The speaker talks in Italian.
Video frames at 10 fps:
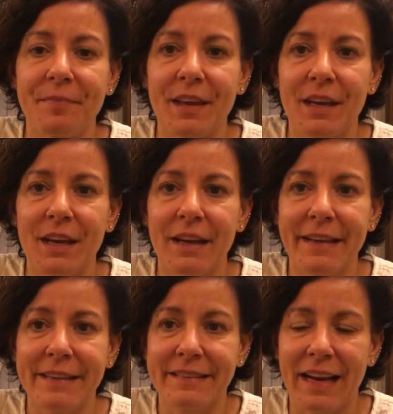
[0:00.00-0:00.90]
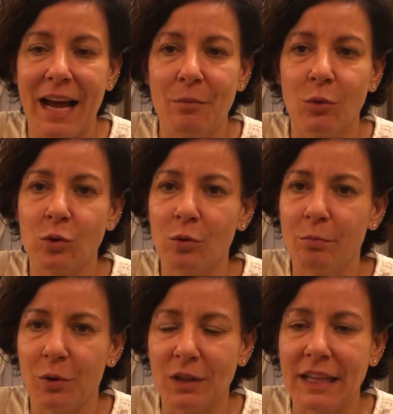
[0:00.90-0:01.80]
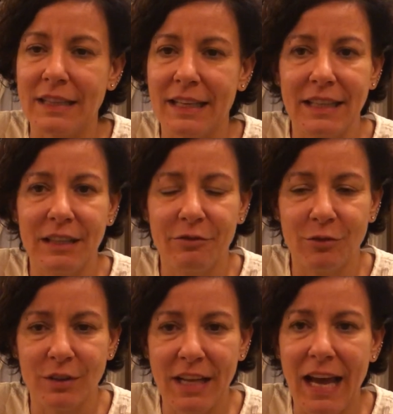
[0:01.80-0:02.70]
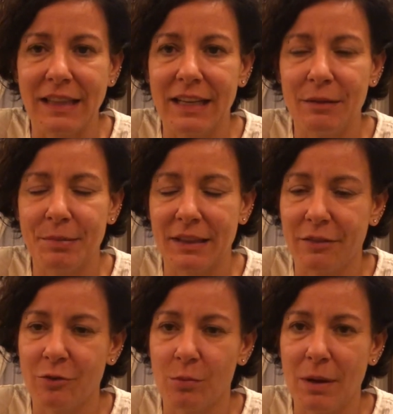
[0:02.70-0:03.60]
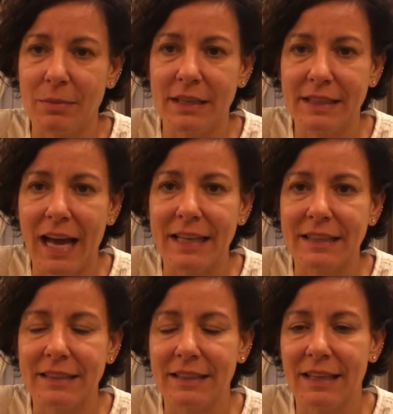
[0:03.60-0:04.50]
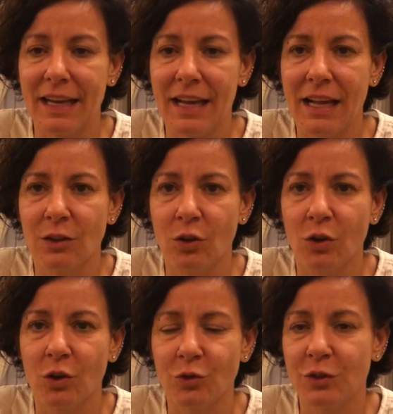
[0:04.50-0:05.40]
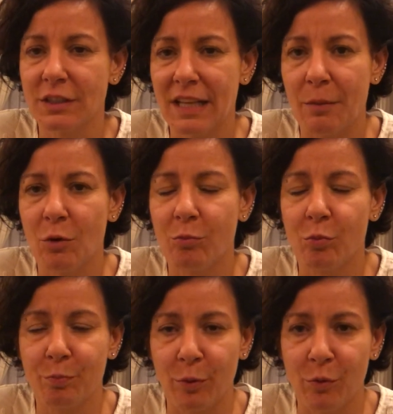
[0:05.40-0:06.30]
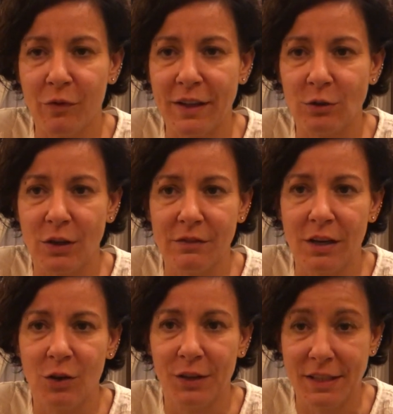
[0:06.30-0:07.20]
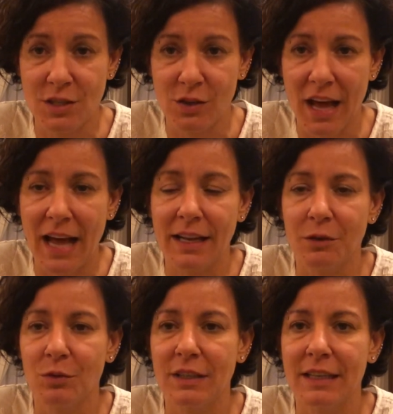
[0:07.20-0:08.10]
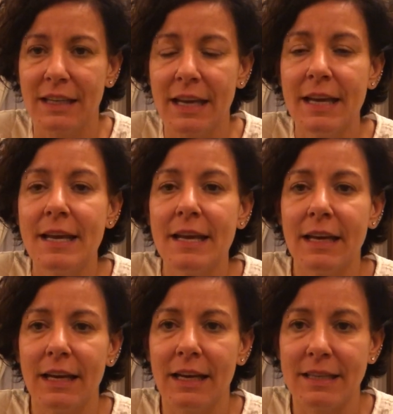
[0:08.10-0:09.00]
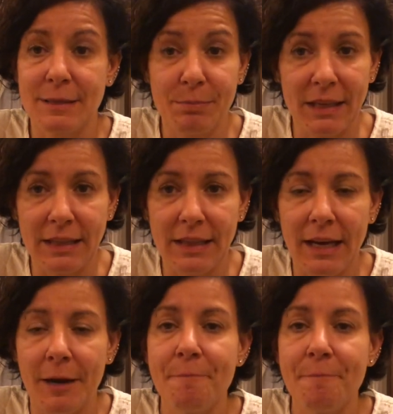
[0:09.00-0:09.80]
eh, che sarà molto importante che diffondiate le piattaforme abilitanti che noi oggi stiamo promuovendo a livello nazionale, quindi eh, SPID